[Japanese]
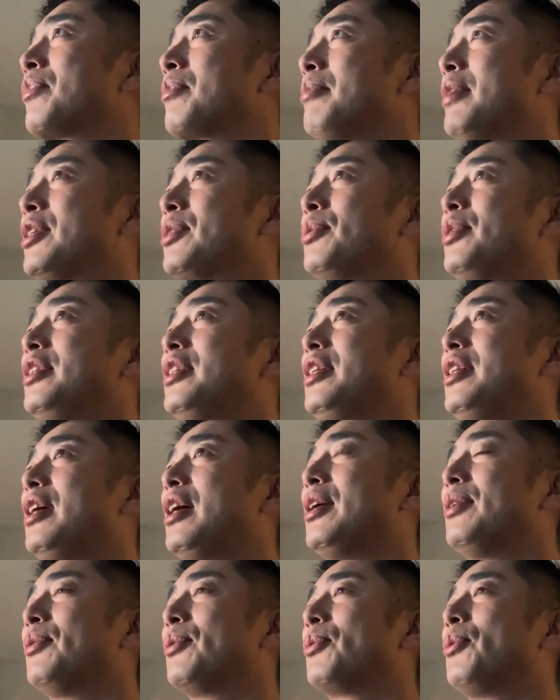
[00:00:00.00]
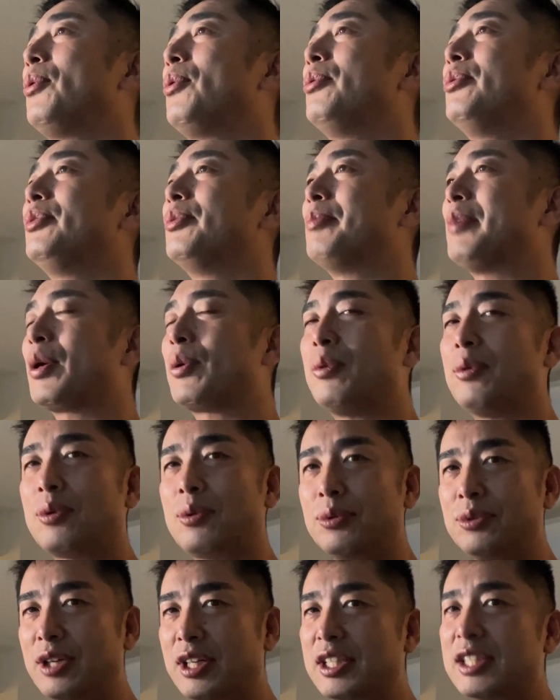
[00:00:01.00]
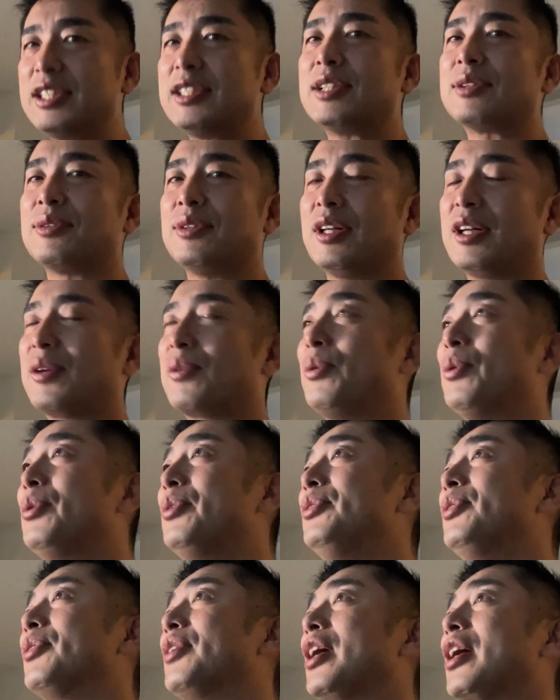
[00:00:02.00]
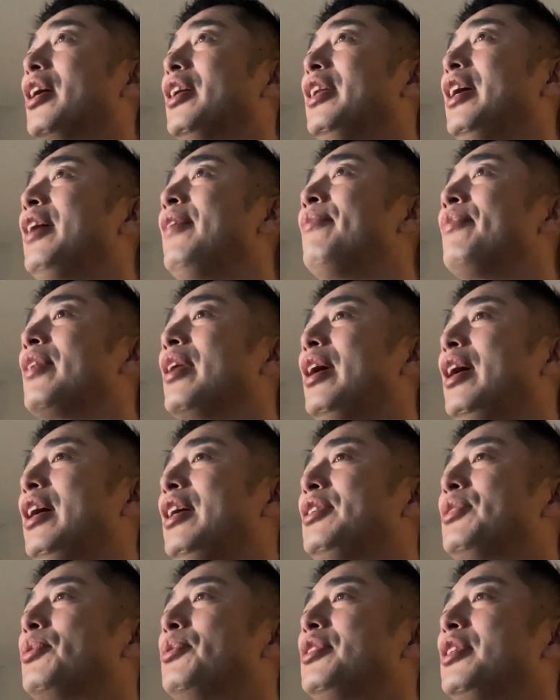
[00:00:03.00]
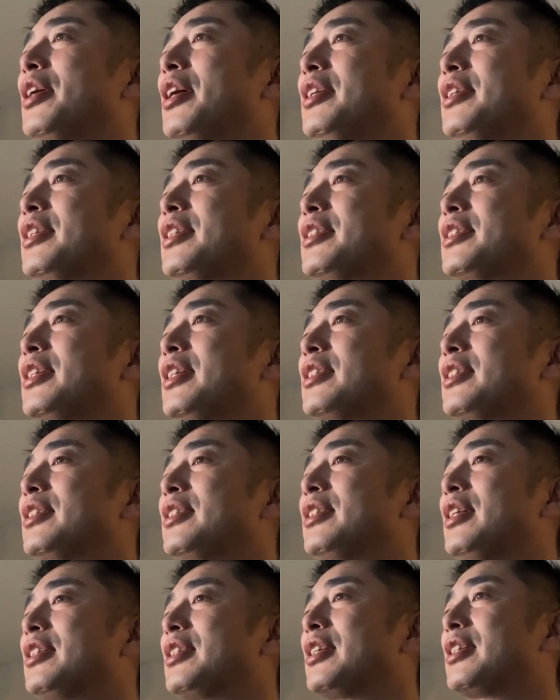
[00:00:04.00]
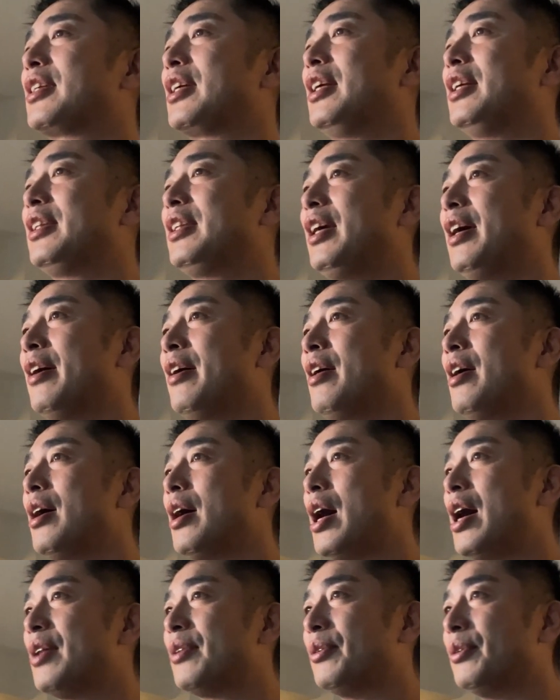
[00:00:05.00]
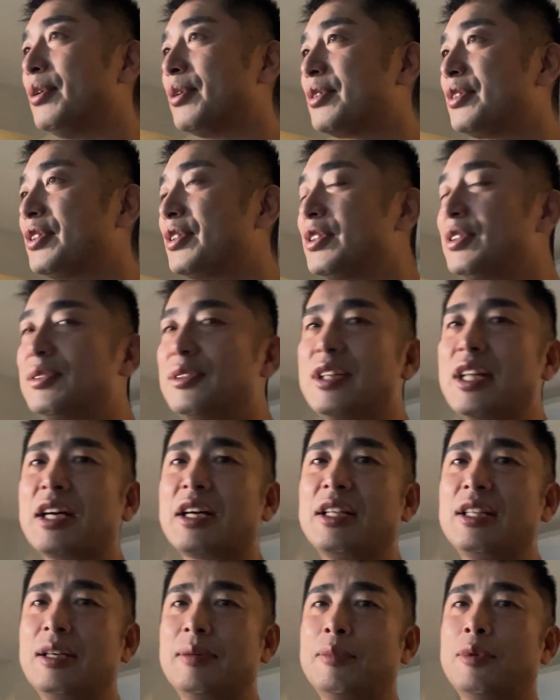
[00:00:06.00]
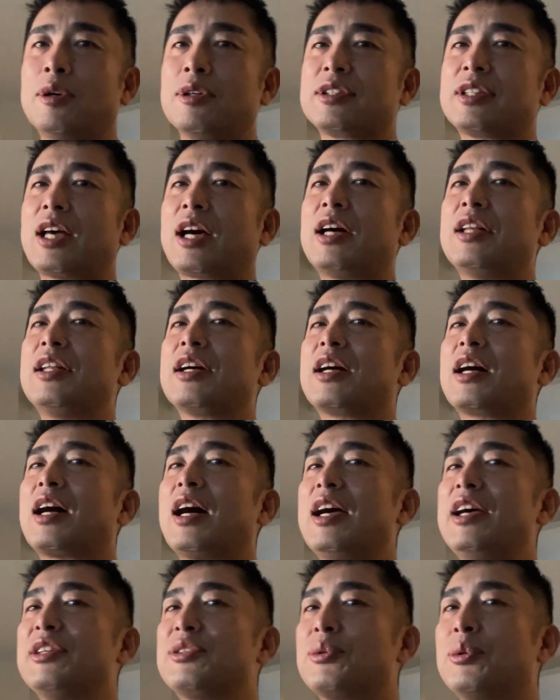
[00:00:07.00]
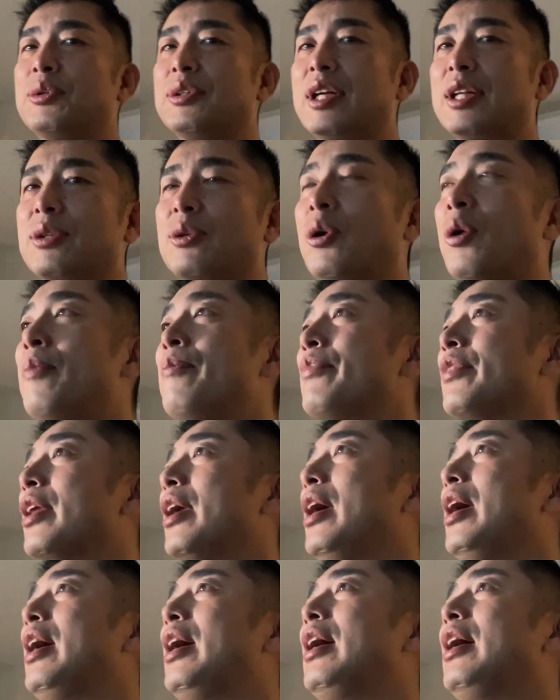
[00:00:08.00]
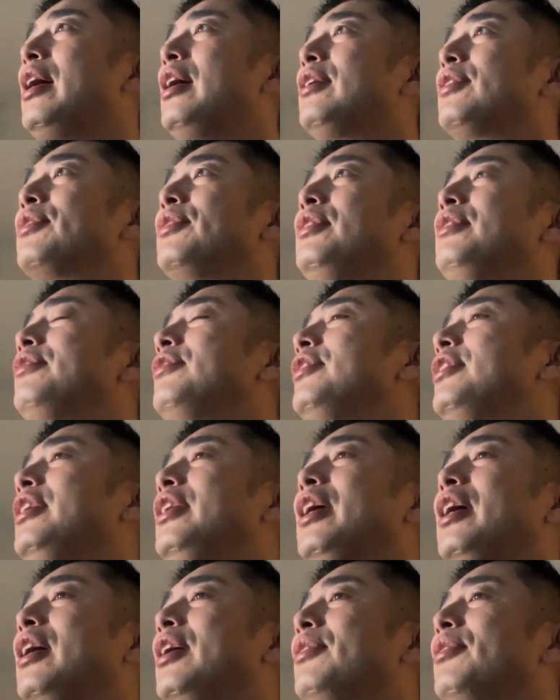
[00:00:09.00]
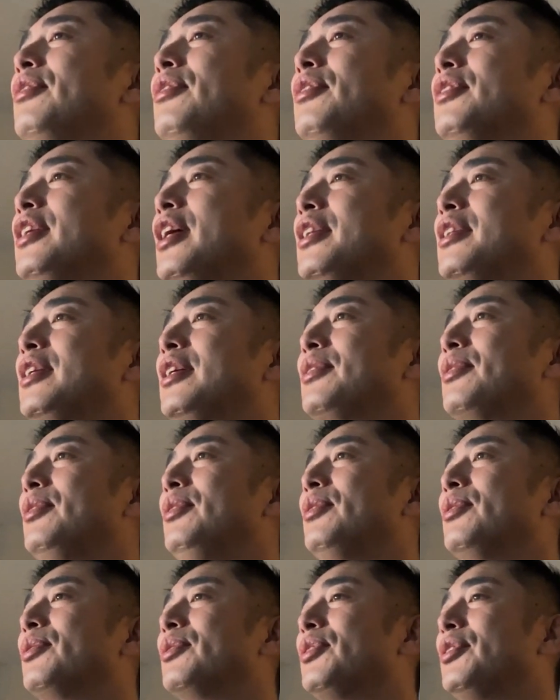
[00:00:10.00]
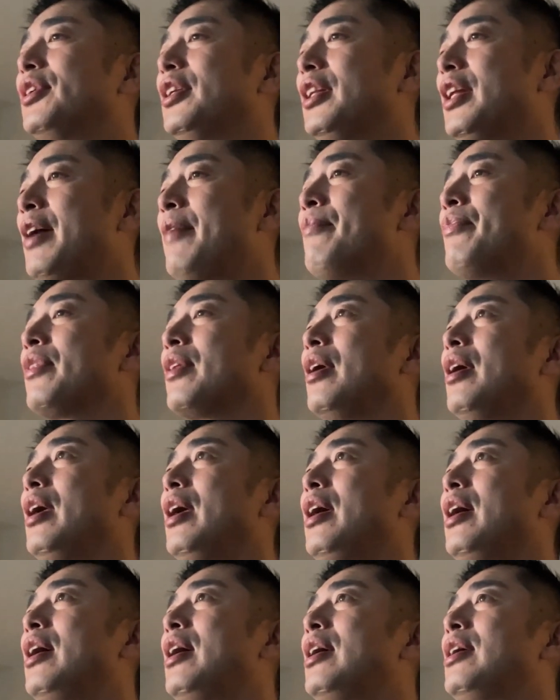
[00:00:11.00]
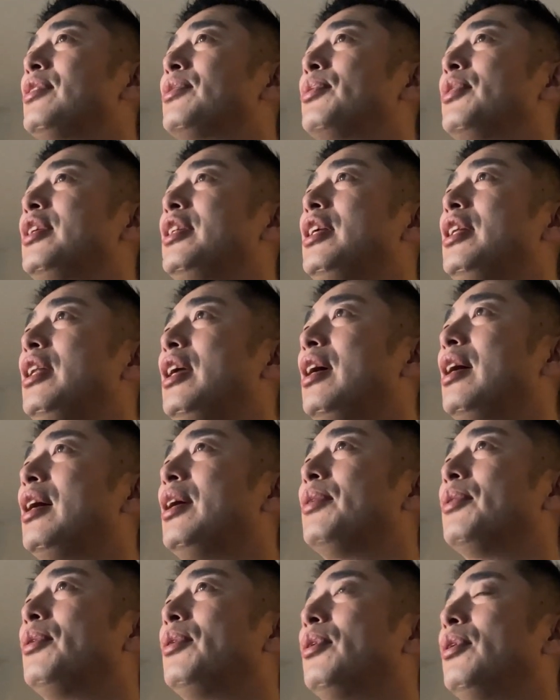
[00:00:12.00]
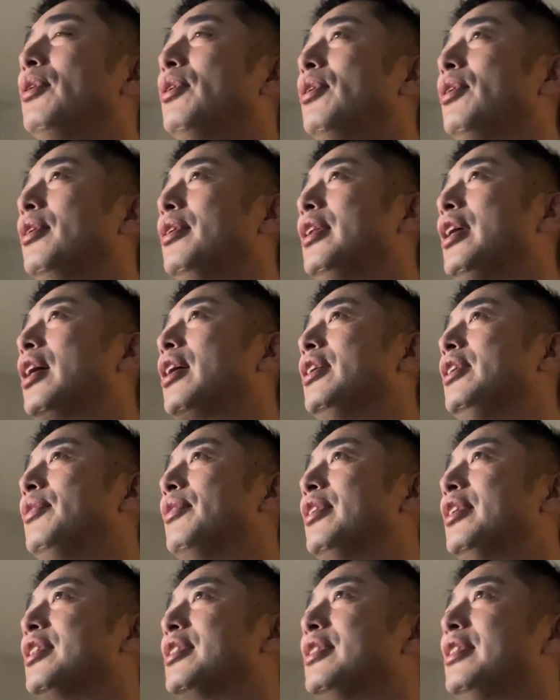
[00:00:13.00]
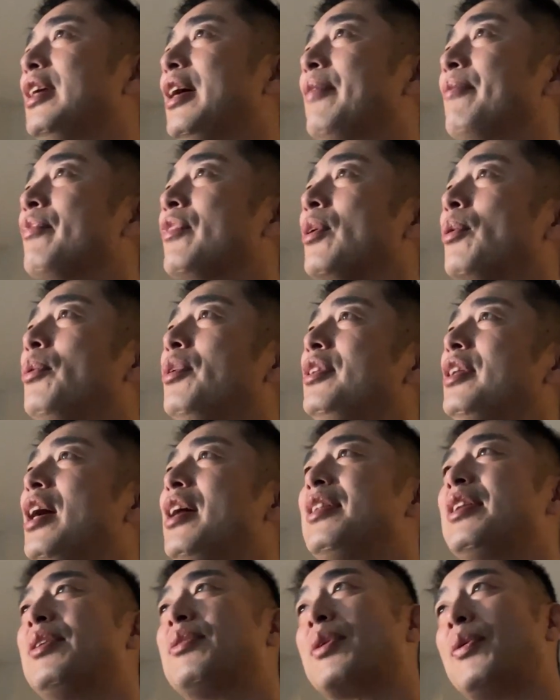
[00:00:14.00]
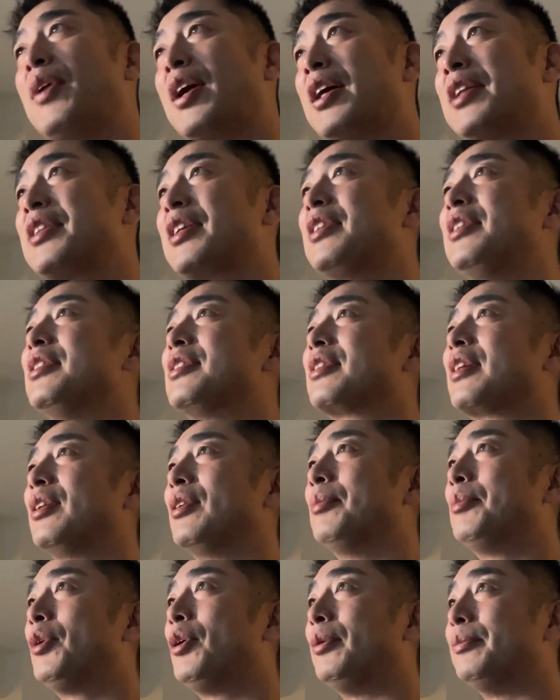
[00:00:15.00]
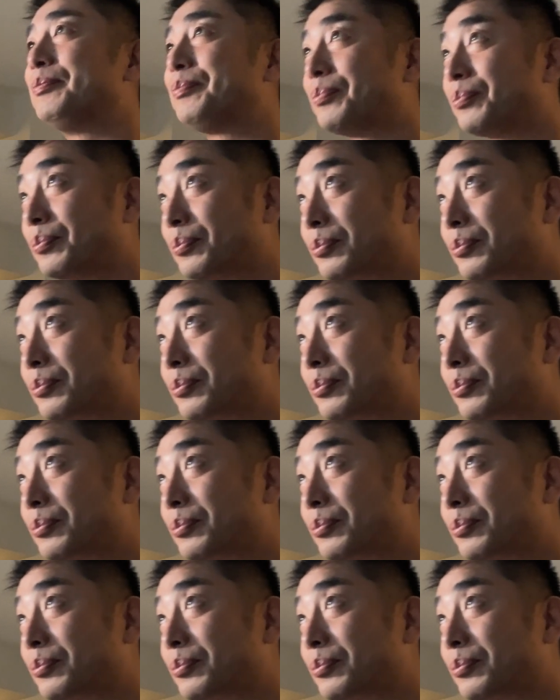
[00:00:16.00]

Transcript: まあ、それでねあの豪雨、まあ、この話だとね豪雨の中ね、えー、長時間立たされてあの靴の中でも魚が飼えそと、えー、そういうふうにねあのなったということでね、えー、それでねあの中ににはですねこれ何なのか分かんないんですけども